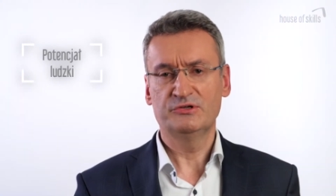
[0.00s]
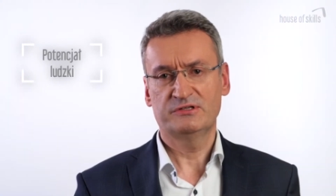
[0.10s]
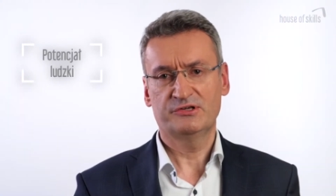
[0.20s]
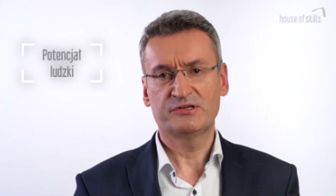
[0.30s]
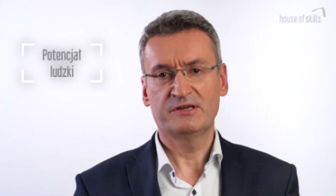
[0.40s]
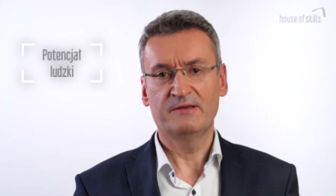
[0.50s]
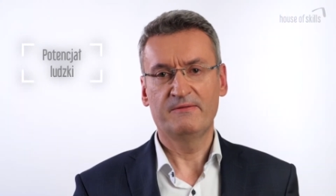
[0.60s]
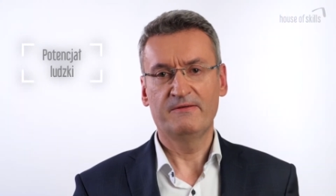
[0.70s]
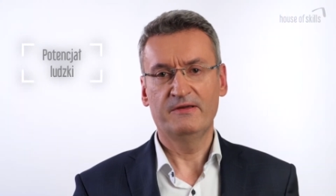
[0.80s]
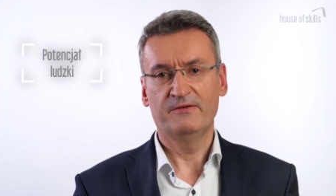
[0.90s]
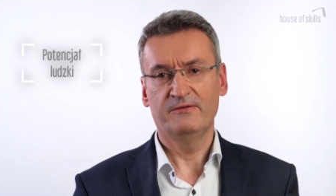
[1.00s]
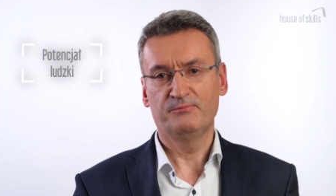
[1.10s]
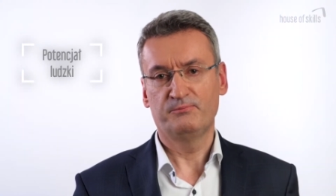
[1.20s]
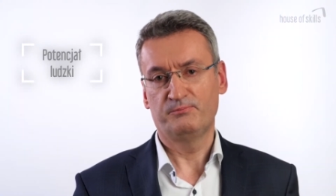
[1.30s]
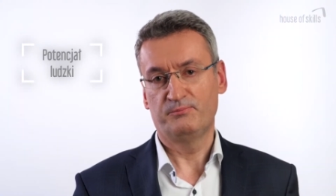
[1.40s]
Myślę, że
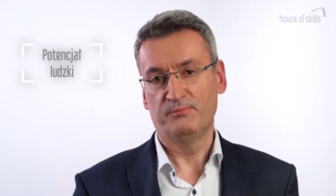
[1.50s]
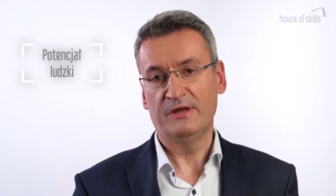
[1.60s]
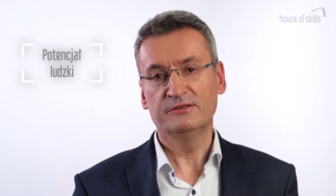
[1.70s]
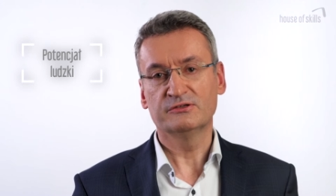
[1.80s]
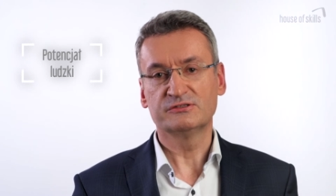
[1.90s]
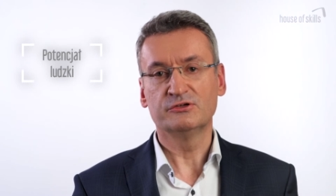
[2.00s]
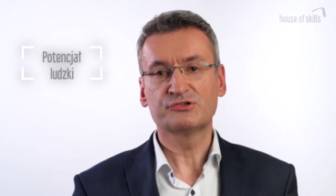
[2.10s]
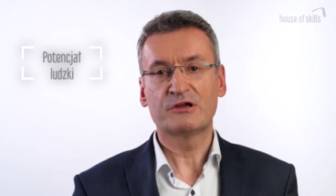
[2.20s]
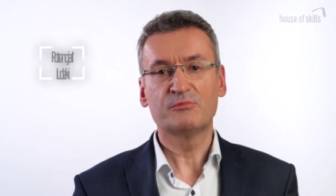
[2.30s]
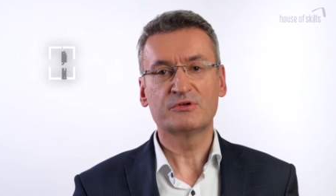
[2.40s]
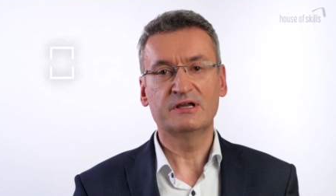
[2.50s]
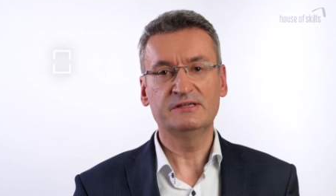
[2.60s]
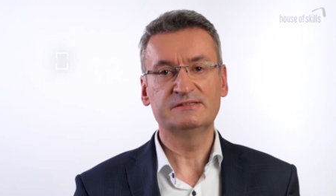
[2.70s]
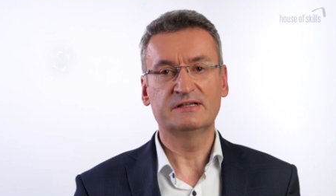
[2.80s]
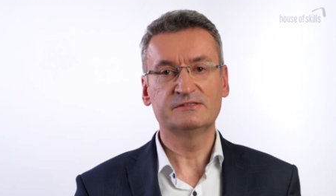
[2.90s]
będąc dojrzałą
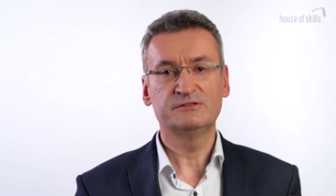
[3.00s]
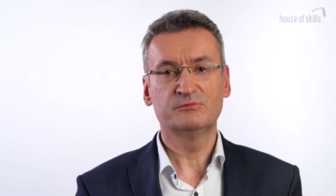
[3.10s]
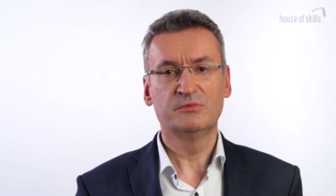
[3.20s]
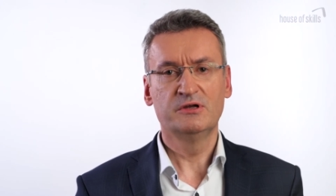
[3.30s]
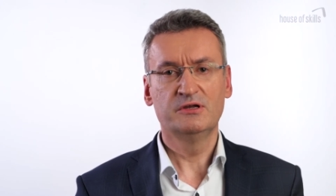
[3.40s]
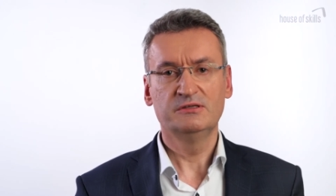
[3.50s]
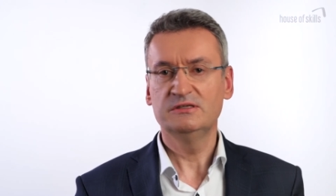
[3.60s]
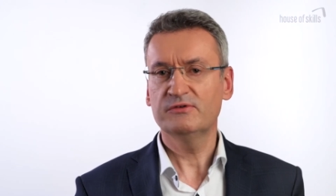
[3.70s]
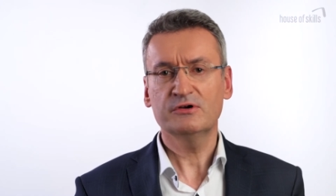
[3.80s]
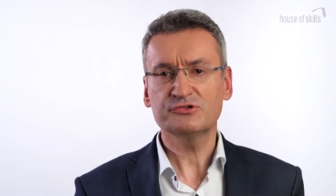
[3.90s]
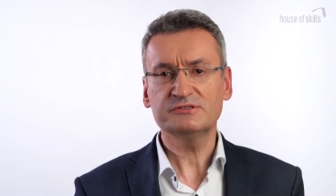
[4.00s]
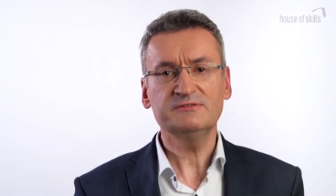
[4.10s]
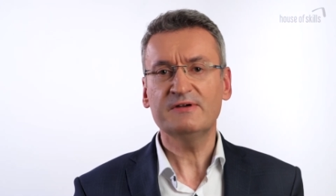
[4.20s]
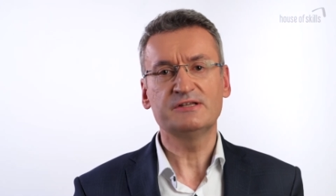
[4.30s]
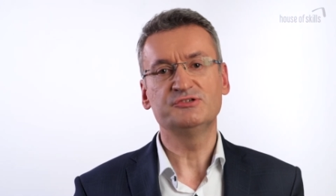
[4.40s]
organizacją, nie
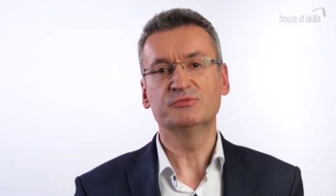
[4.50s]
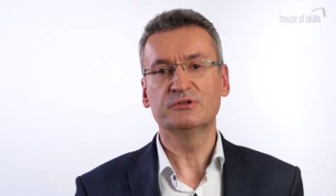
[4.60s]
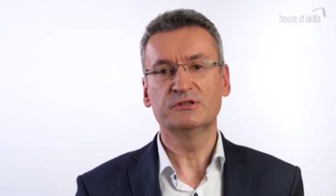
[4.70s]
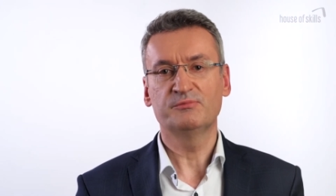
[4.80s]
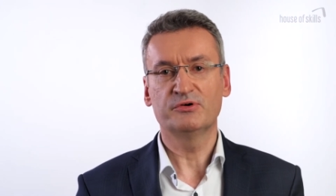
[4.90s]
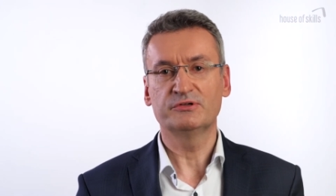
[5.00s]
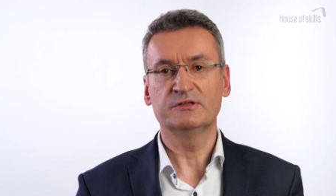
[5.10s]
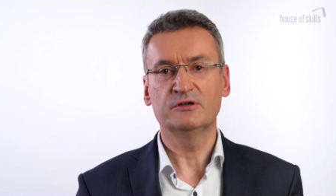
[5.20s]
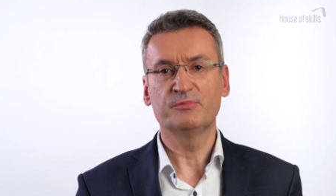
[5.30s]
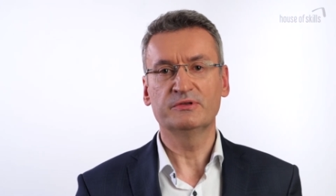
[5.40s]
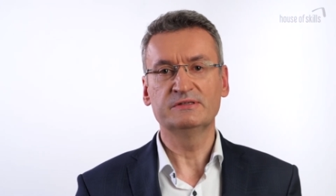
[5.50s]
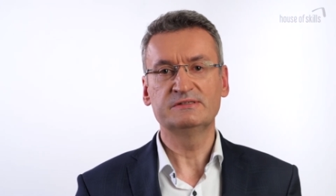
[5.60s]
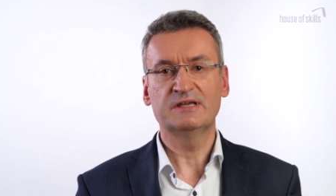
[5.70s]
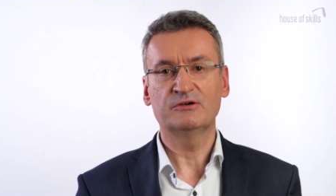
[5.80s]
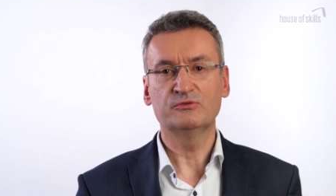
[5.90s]
wykorzystywaliśmy do tej pory tego
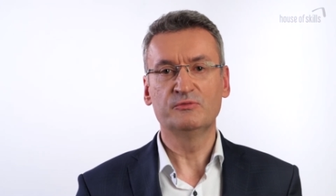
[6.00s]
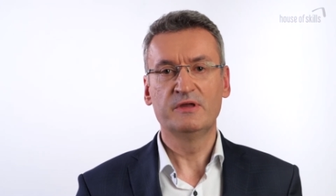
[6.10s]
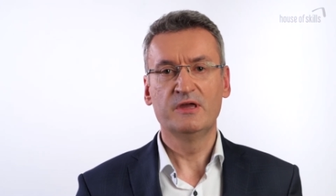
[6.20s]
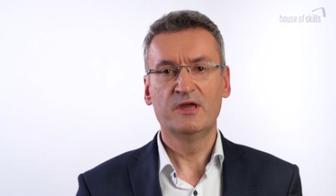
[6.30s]
potencjału.